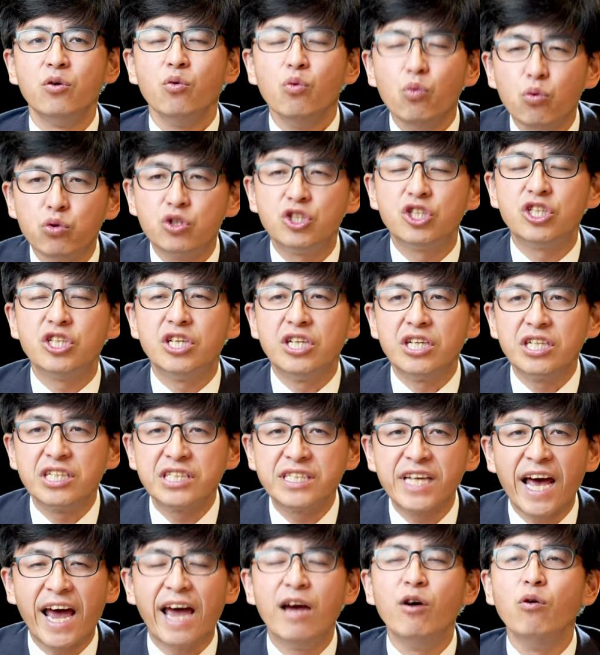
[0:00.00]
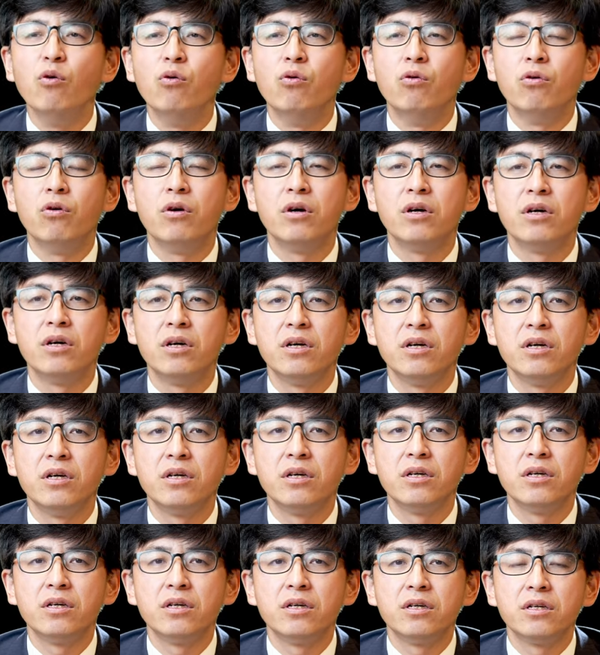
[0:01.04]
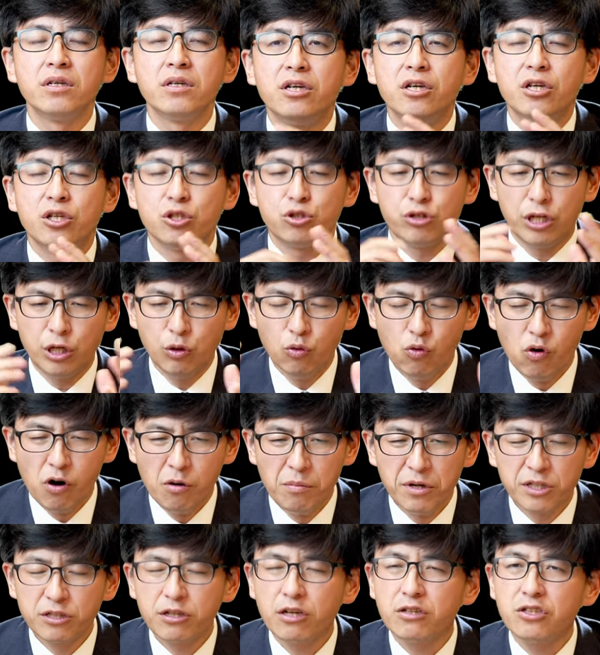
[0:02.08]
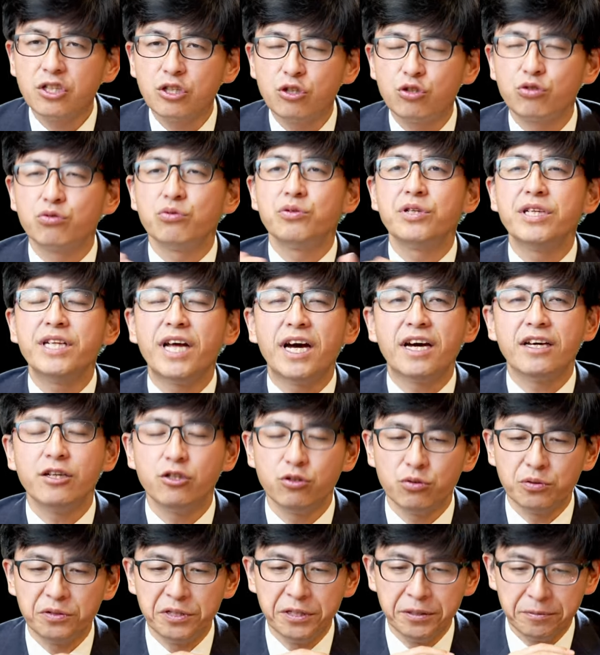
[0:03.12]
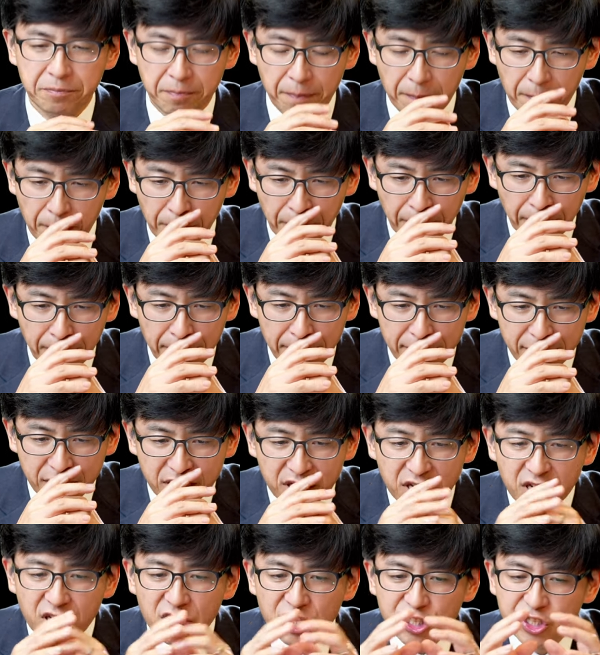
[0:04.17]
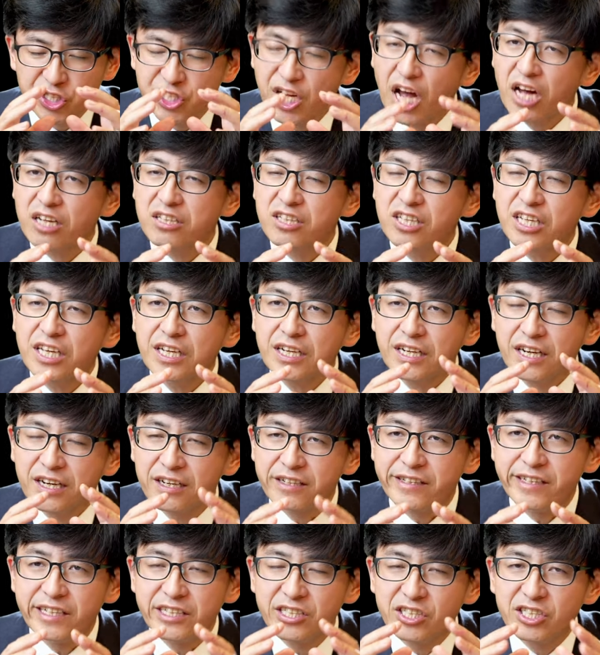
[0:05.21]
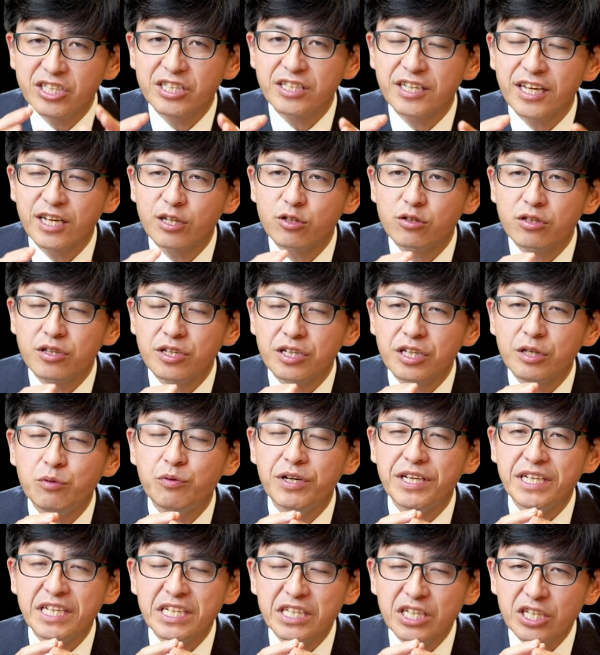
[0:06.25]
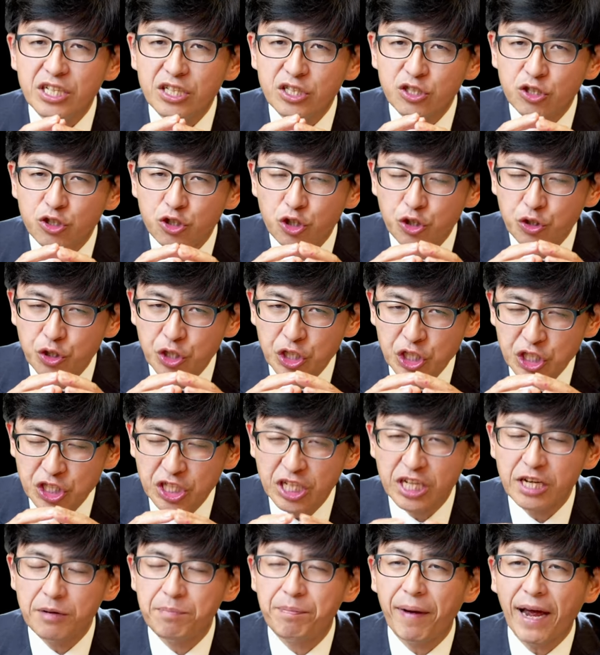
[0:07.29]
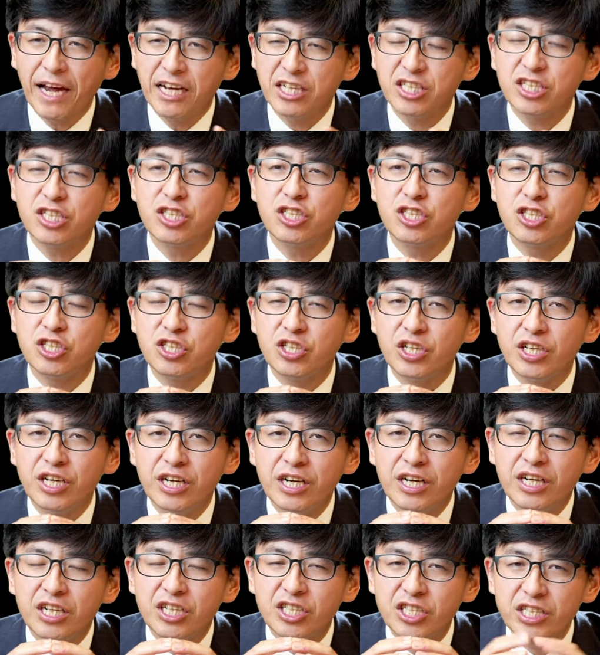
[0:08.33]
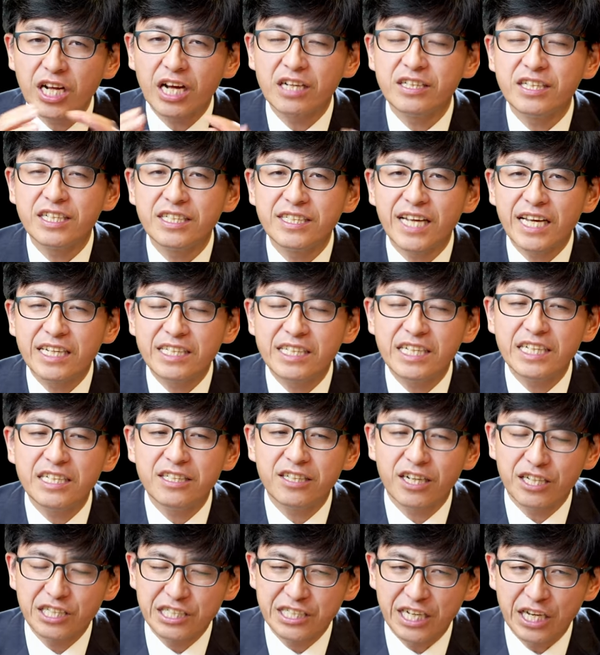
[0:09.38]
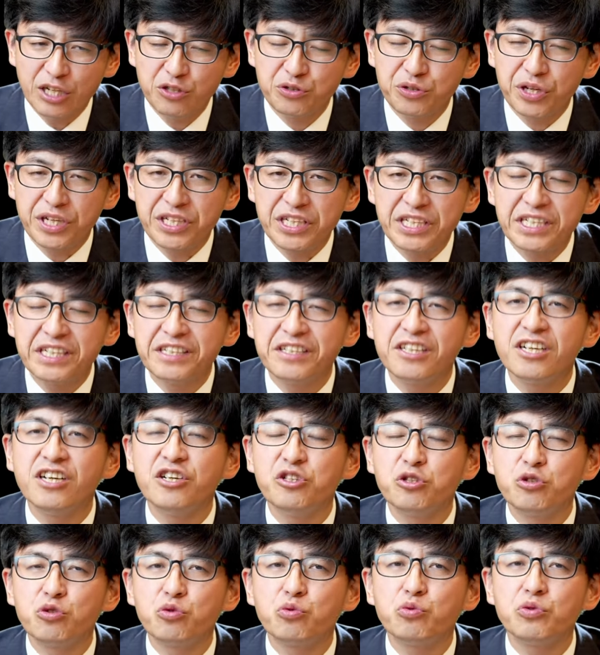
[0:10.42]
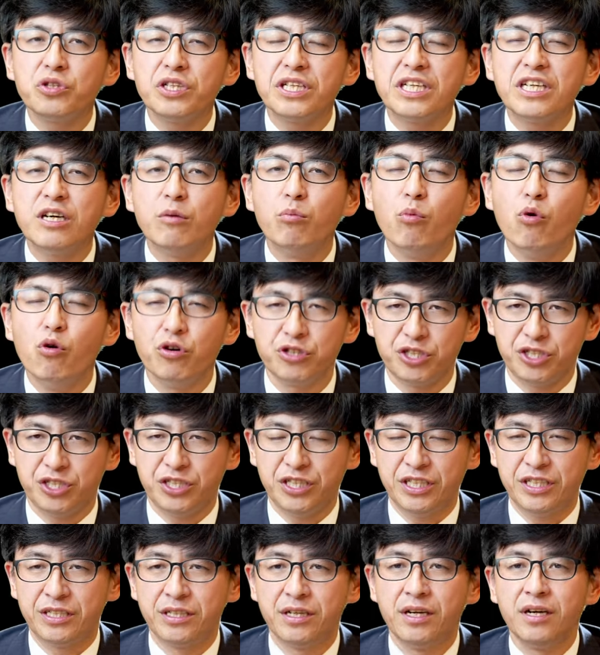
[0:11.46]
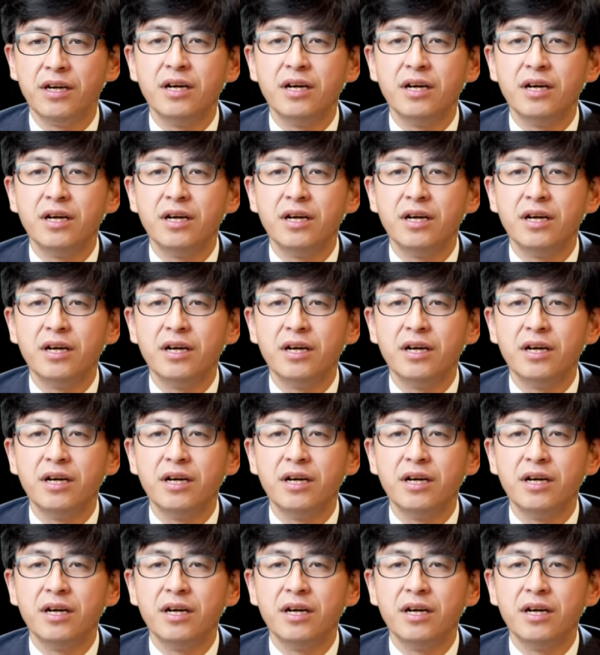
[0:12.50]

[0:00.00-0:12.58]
物质、财务，所以我们到底属于哪一种呢？上帝可能今天因为以色列百姓是上帝在地上拣选的一个特殊的一个模型、